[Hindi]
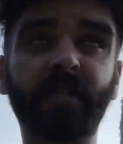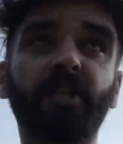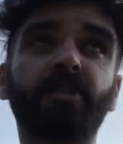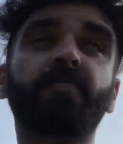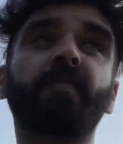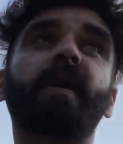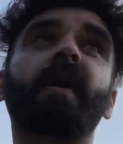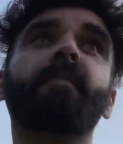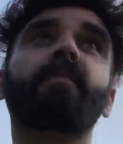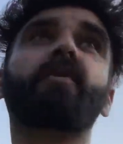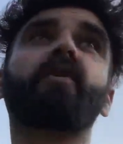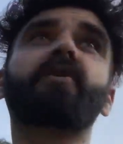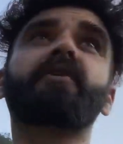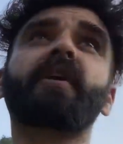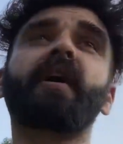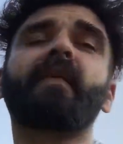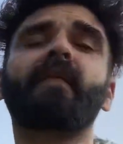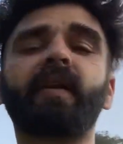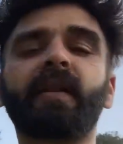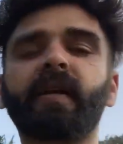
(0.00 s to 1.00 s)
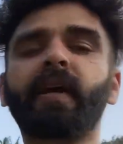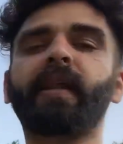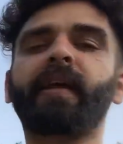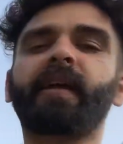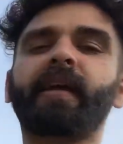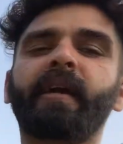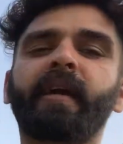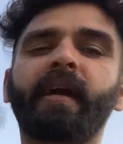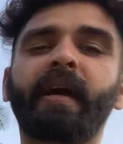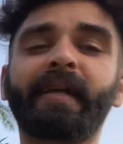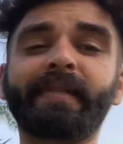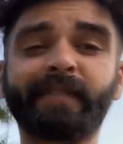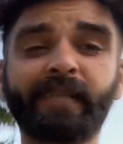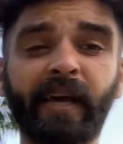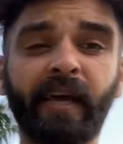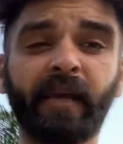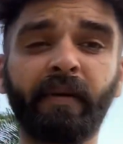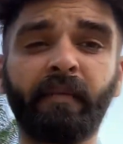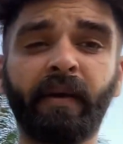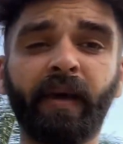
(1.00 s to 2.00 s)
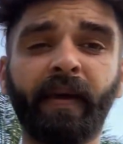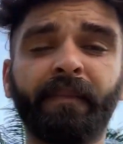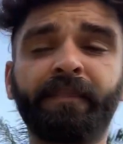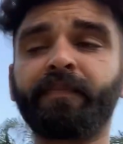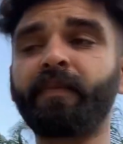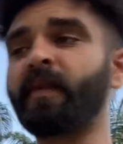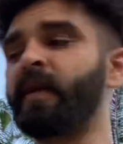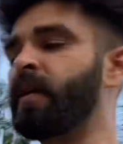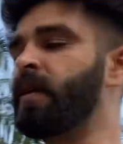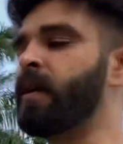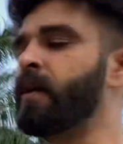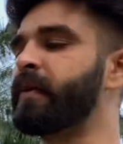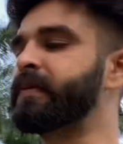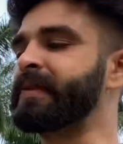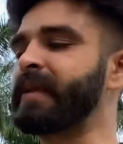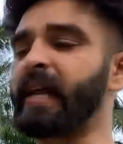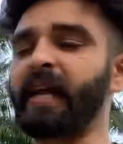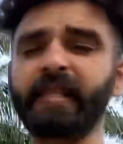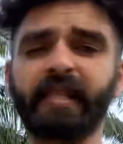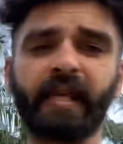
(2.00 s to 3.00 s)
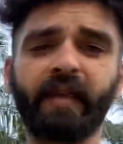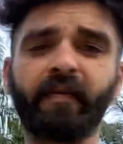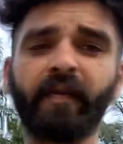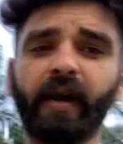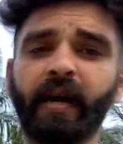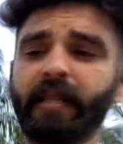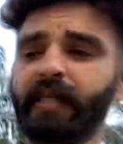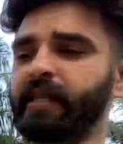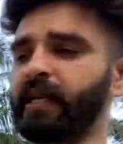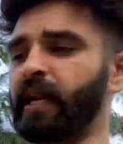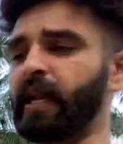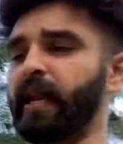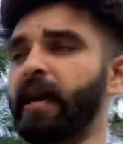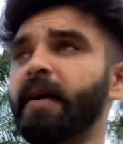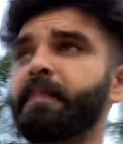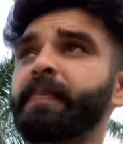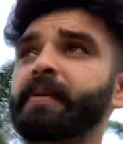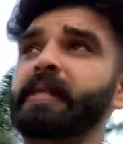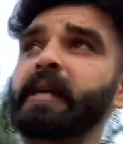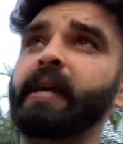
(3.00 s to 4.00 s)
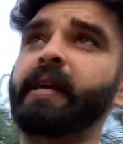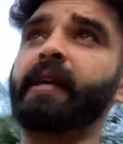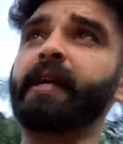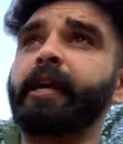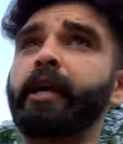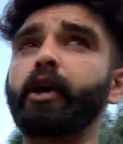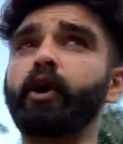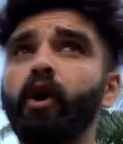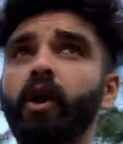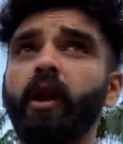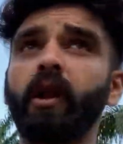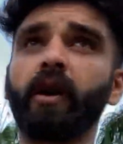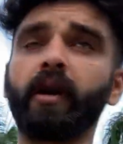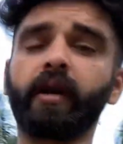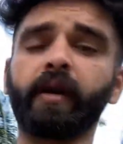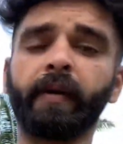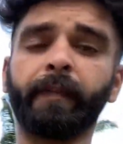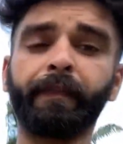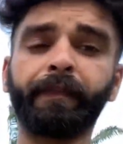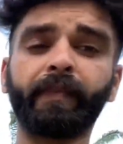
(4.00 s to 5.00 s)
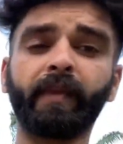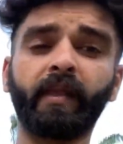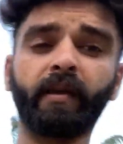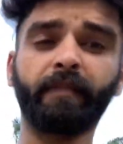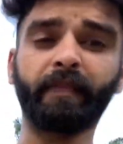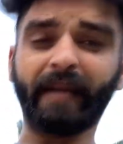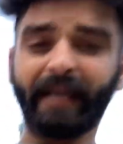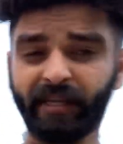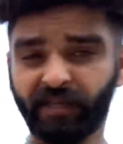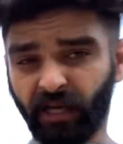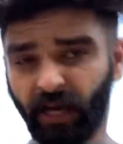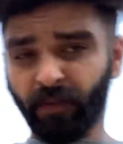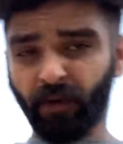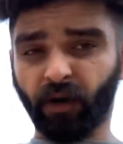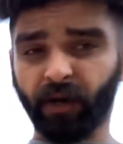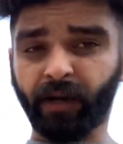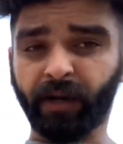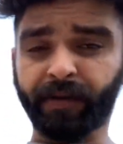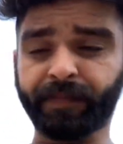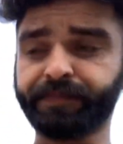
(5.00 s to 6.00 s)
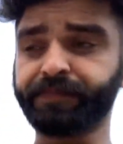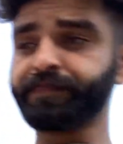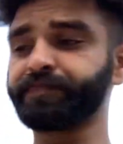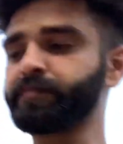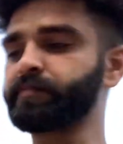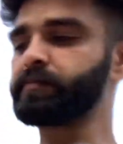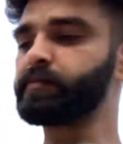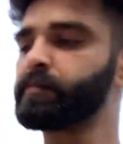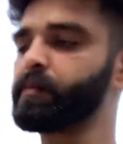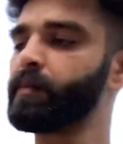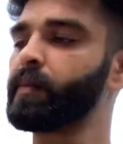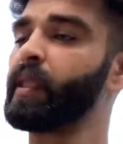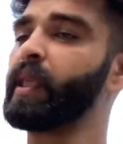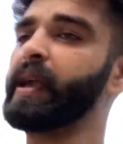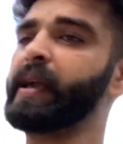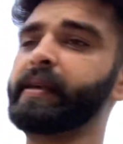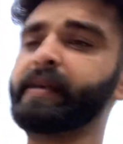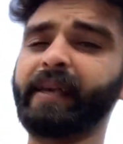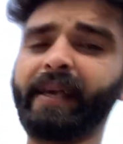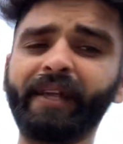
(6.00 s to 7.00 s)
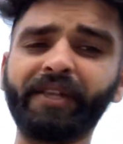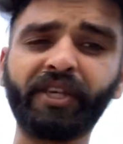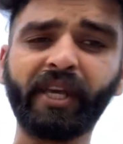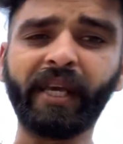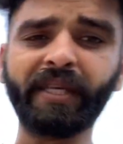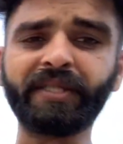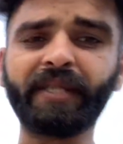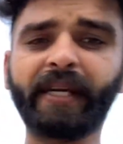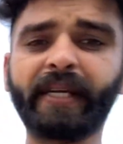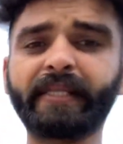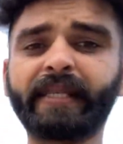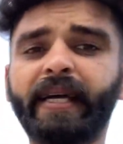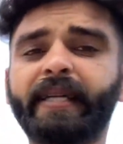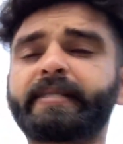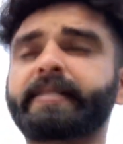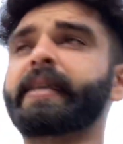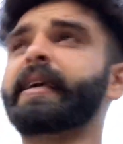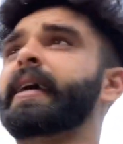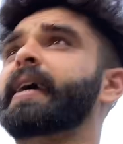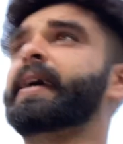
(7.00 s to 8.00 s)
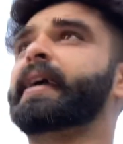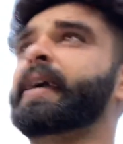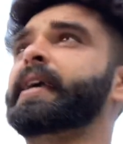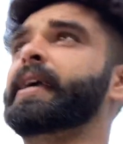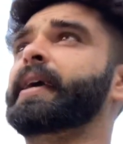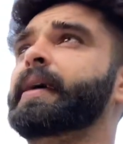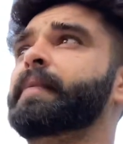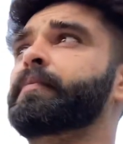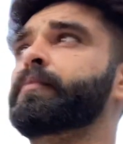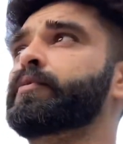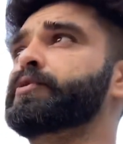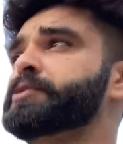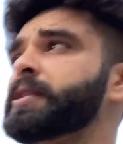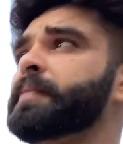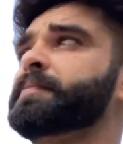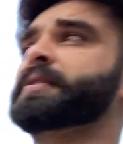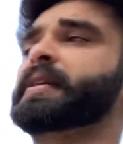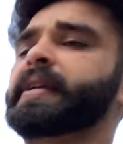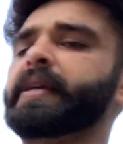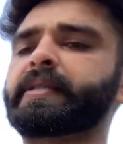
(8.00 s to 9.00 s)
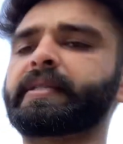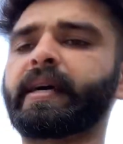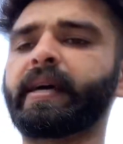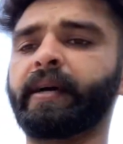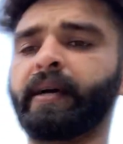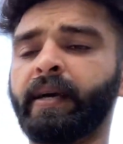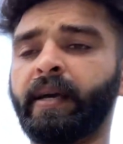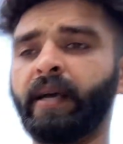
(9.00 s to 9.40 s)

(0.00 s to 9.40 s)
जिसमें हम लोग ट्रैवल करेंगे हजाई में नराथीवाद यल्ला पतानी गोलक मलेशिया बॉर्डर ये छः सिटीज़ ऐसी हैं कि ये मुस्लिम सिटीज़ हैं